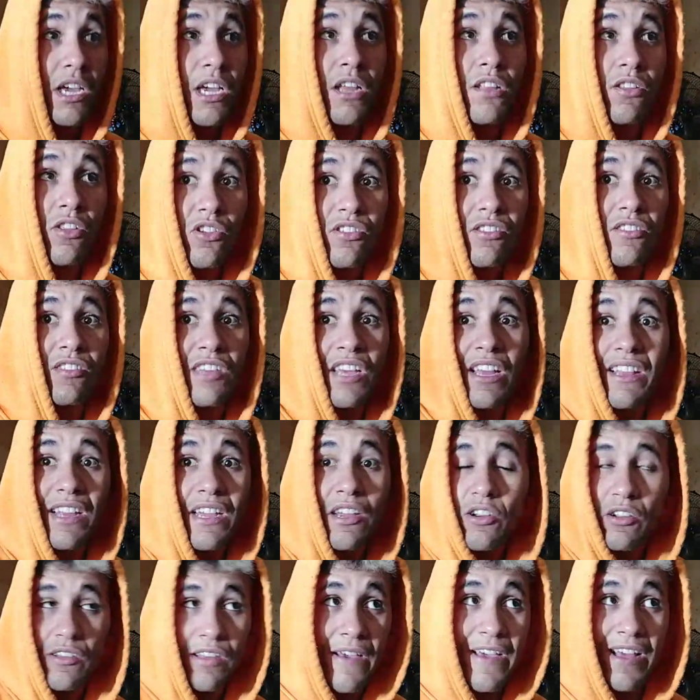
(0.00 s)
no siente que
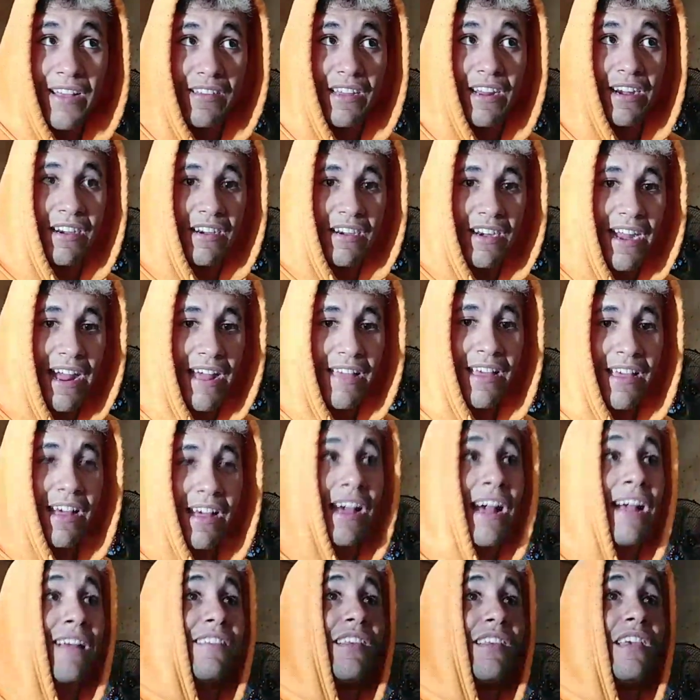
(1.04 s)
no sabe hacer nada,
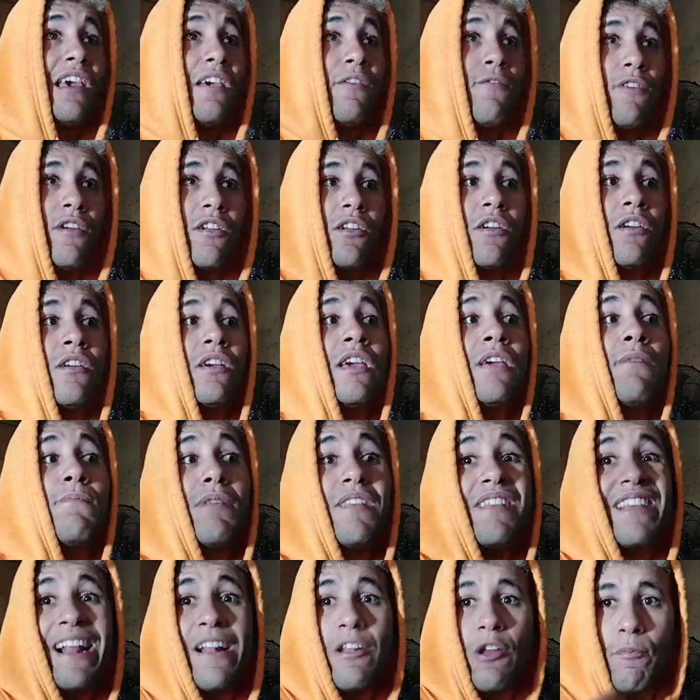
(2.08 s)
así que bueno,
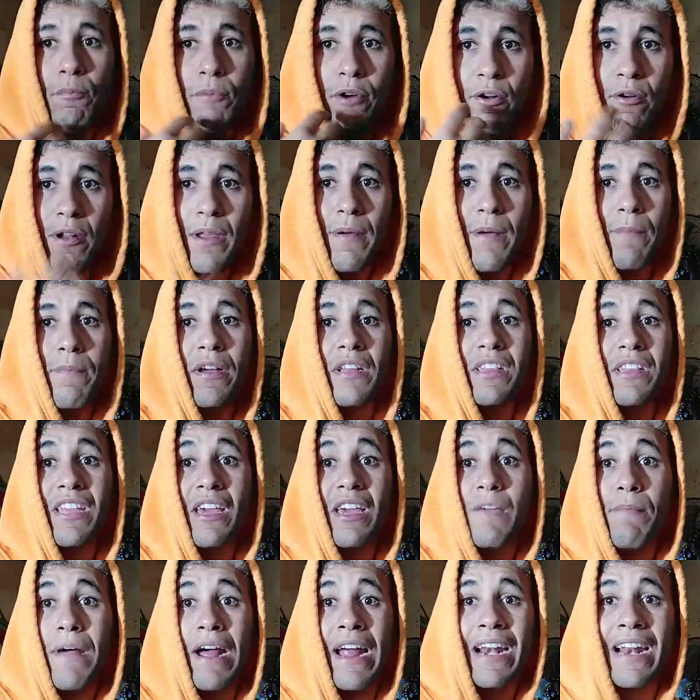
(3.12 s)
empiezan los problemas porque tiene
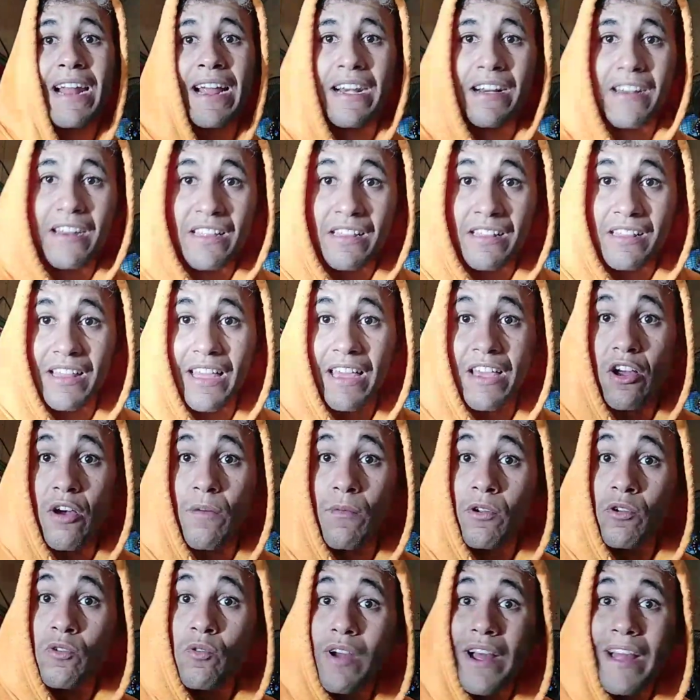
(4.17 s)
que pagar la renta y como
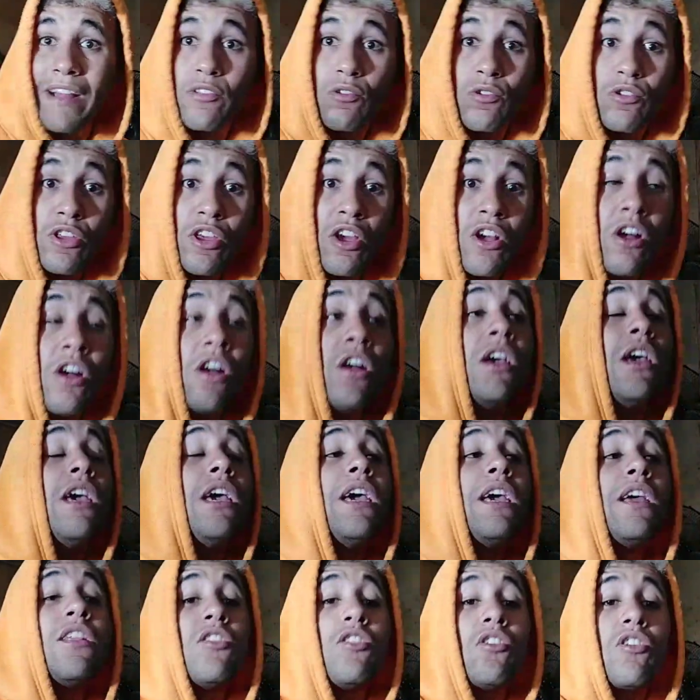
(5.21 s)
nunca estudió,
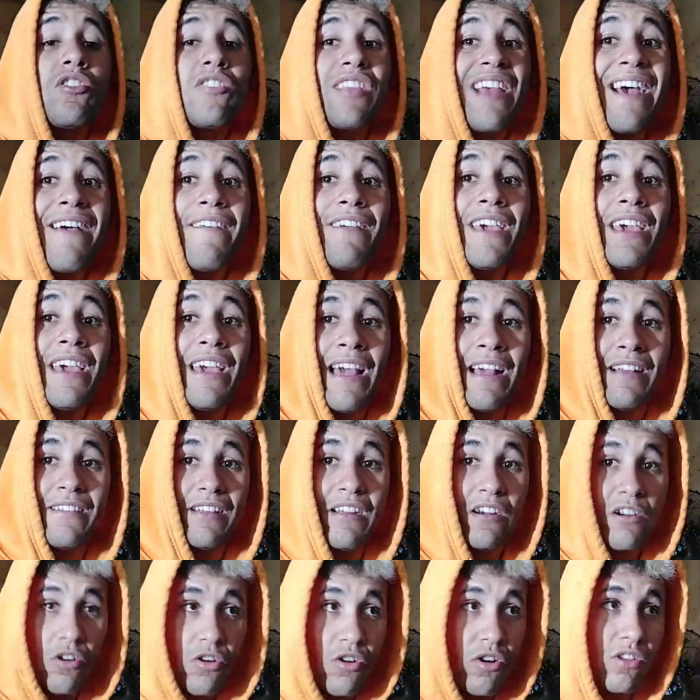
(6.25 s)
no sabe
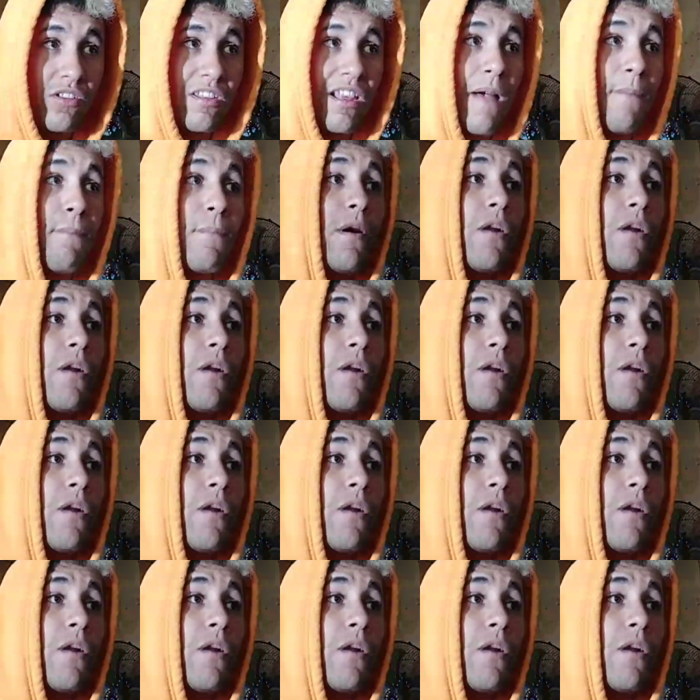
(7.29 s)
hacer cosas